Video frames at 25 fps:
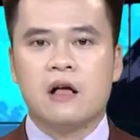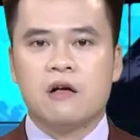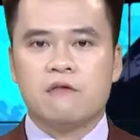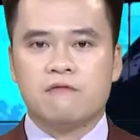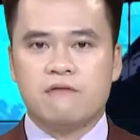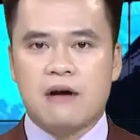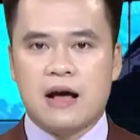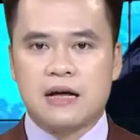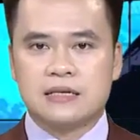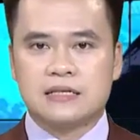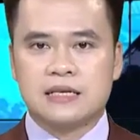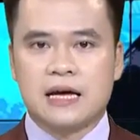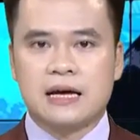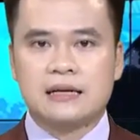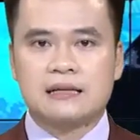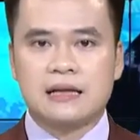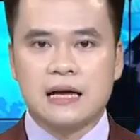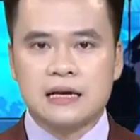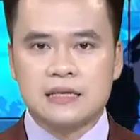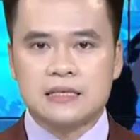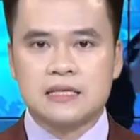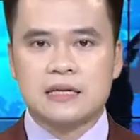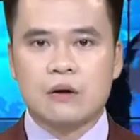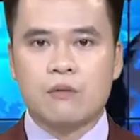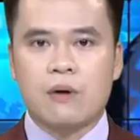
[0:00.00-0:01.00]
và sẽ
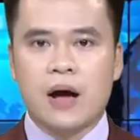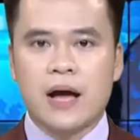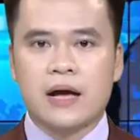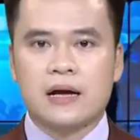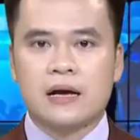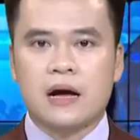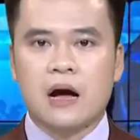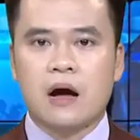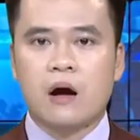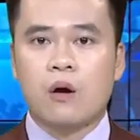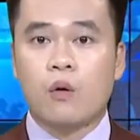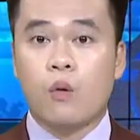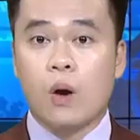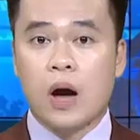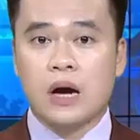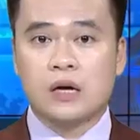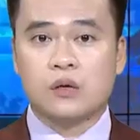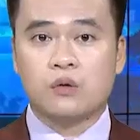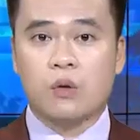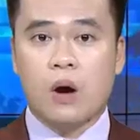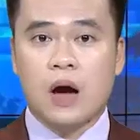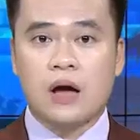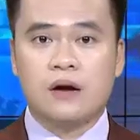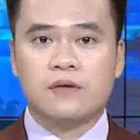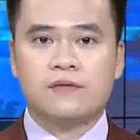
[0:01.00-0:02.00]
tắt sóng hai G hoàn
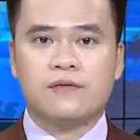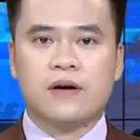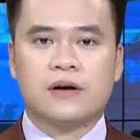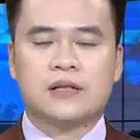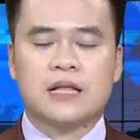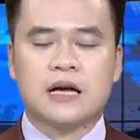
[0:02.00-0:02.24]
toàn vào